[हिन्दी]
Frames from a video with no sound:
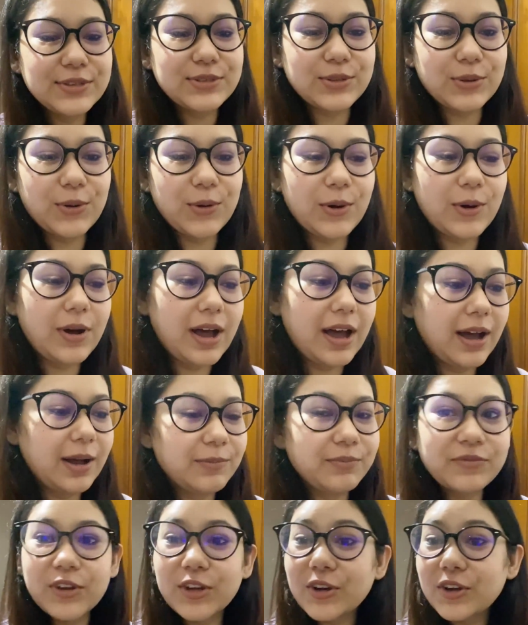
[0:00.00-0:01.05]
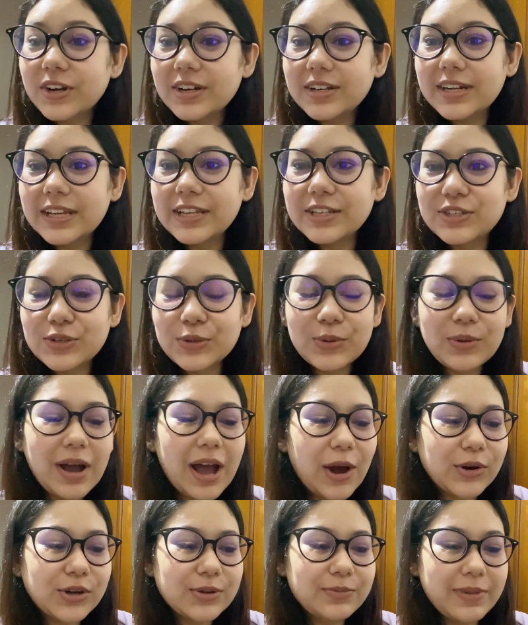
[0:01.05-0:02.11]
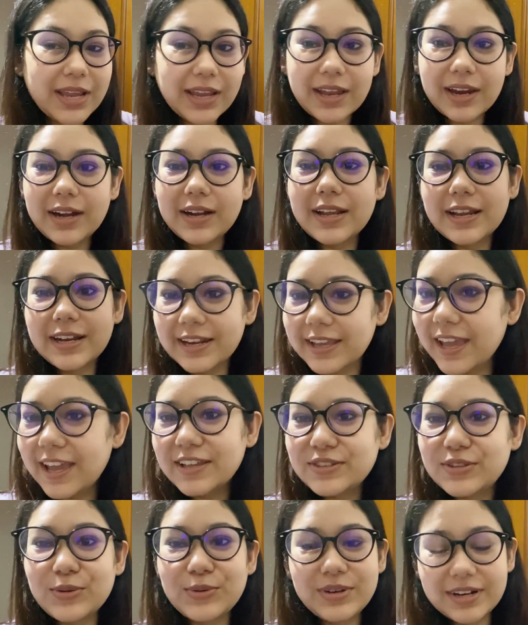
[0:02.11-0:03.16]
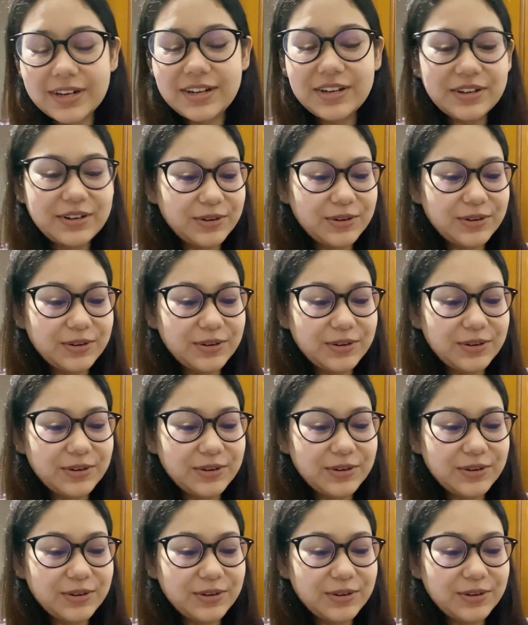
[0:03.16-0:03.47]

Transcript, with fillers: सो वे नॉट टीच यू हाउ टू मेक इट इन केस यू डेंट